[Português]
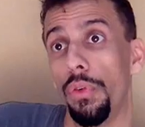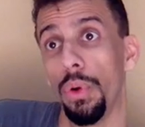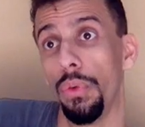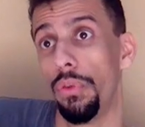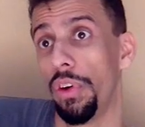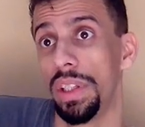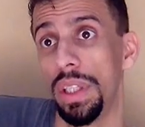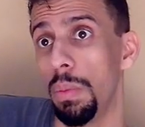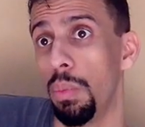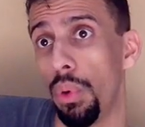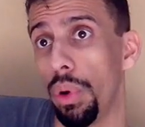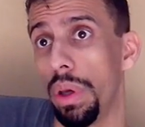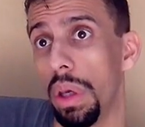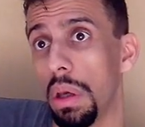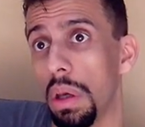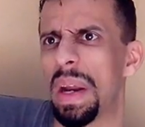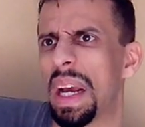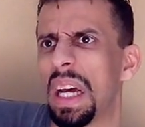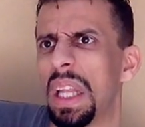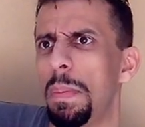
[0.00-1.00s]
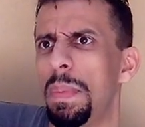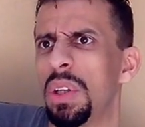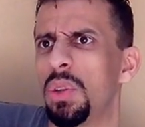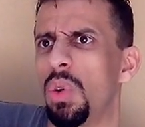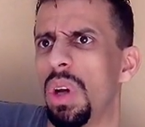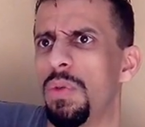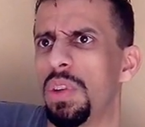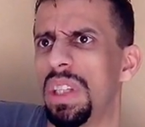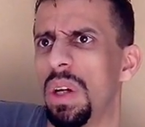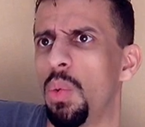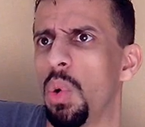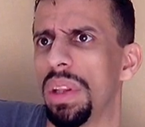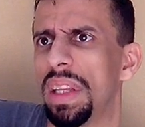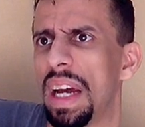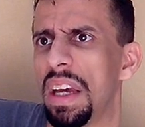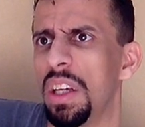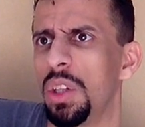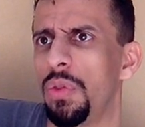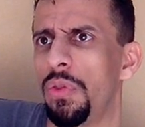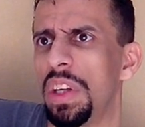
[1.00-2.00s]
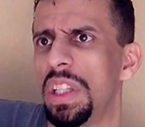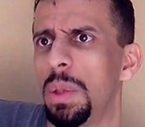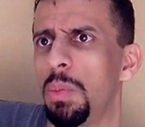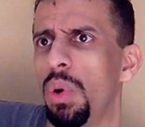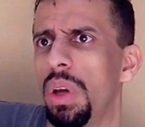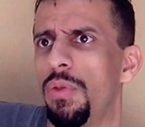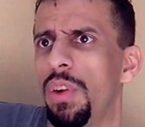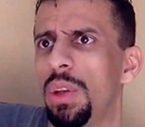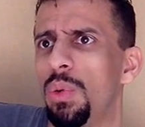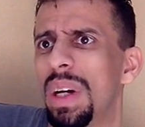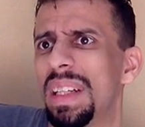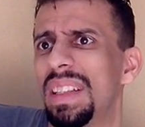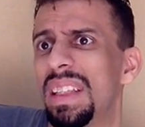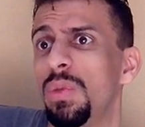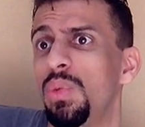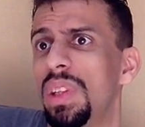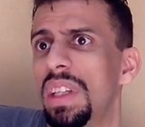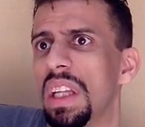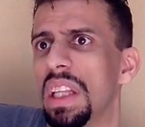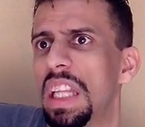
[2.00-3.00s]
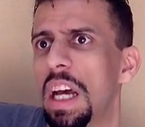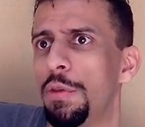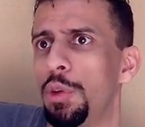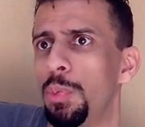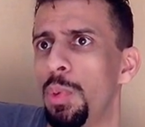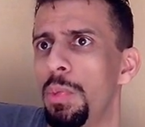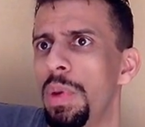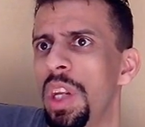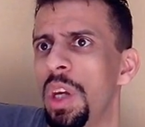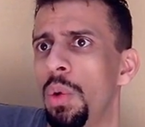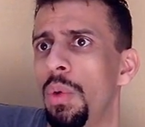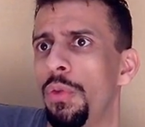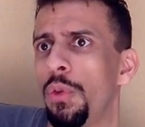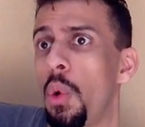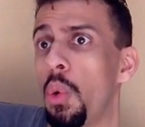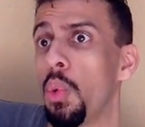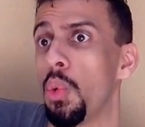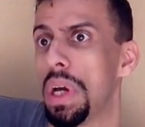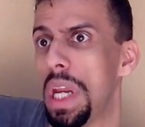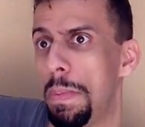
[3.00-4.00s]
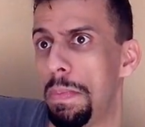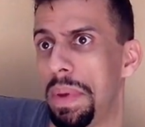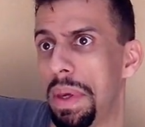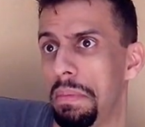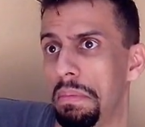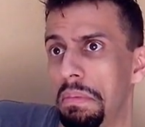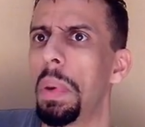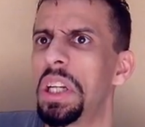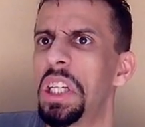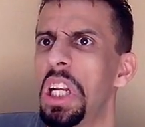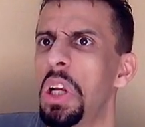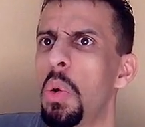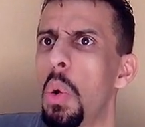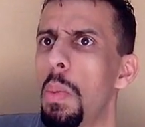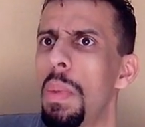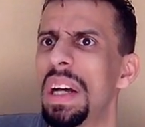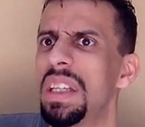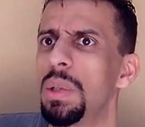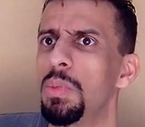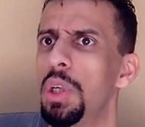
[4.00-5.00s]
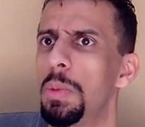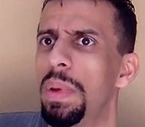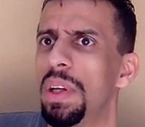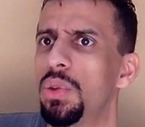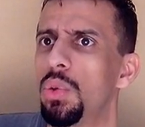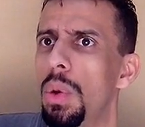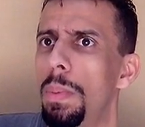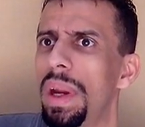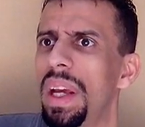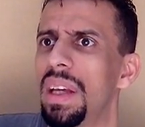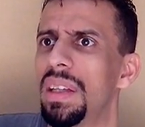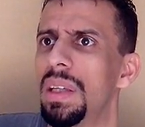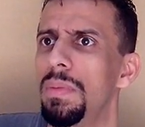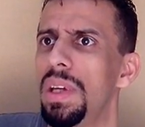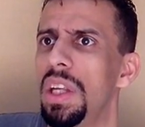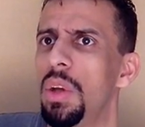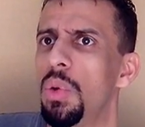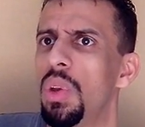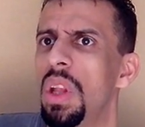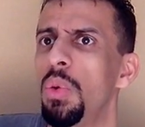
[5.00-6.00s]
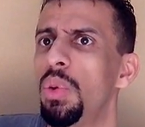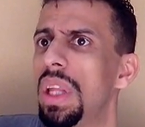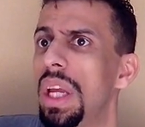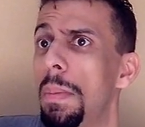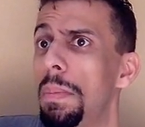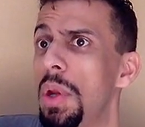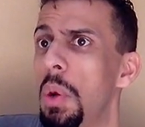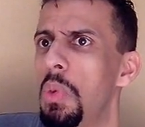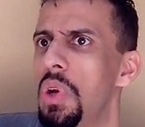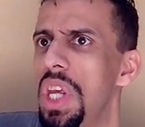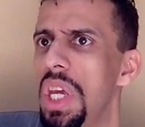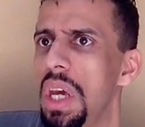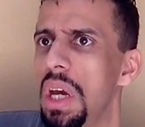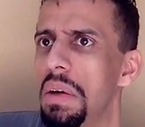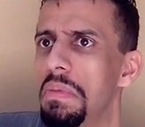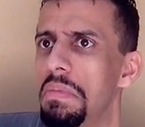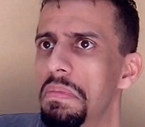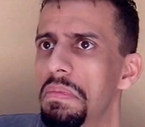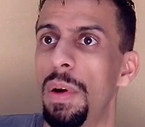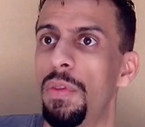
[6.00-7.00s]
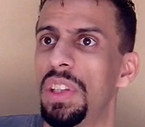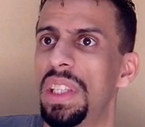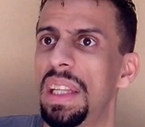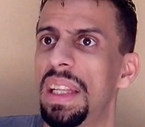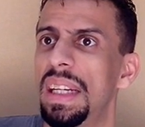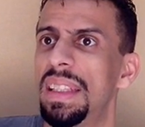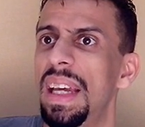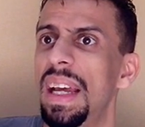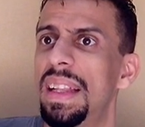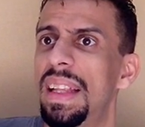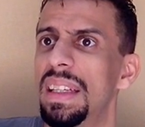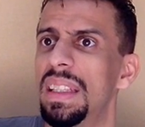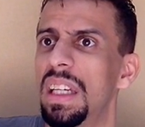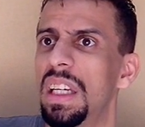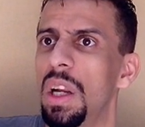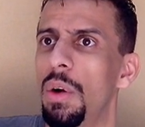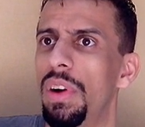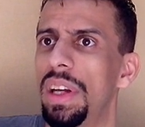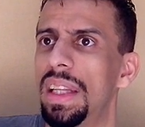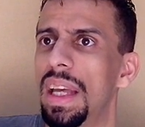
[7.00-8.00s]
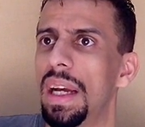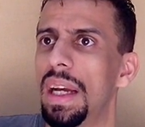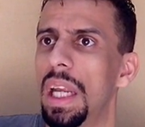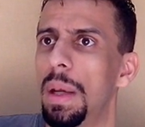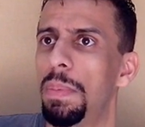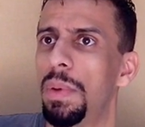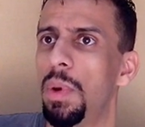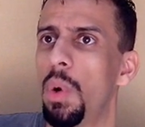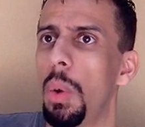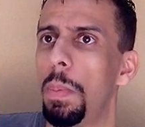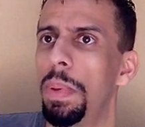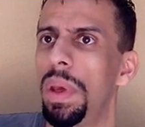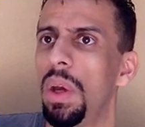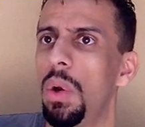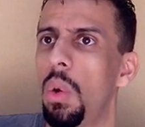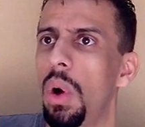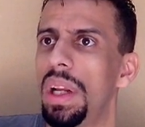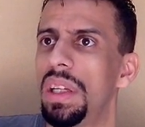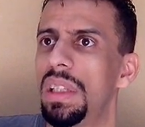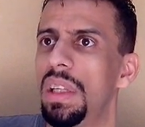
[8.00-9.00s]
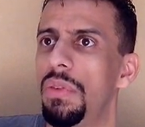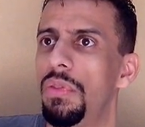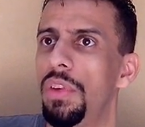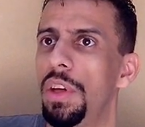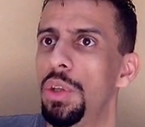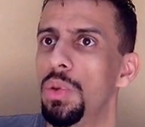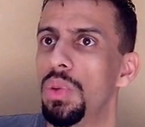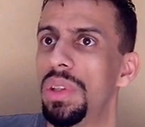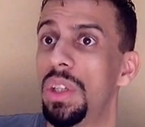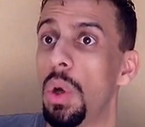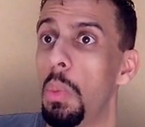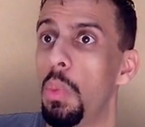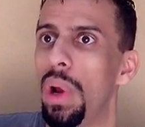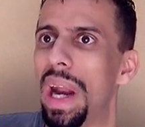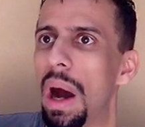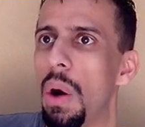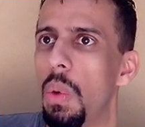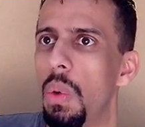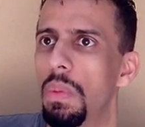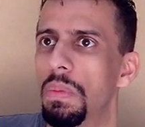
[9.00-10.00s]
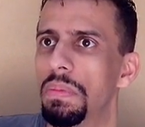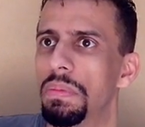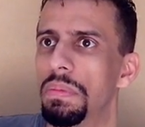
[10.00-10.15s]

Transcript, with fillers: Eu vi no Facebook. E pra cada pessoa que você contar isso, o Facebook vai doar 5 centavos pro menino que ficou com gripe. Compartilhe com o máximo de pessoas para que esse menino não tenha pneumonia. E para você ter certeza que não vai ter gripe, copie e cole esse vídeo no seu mural.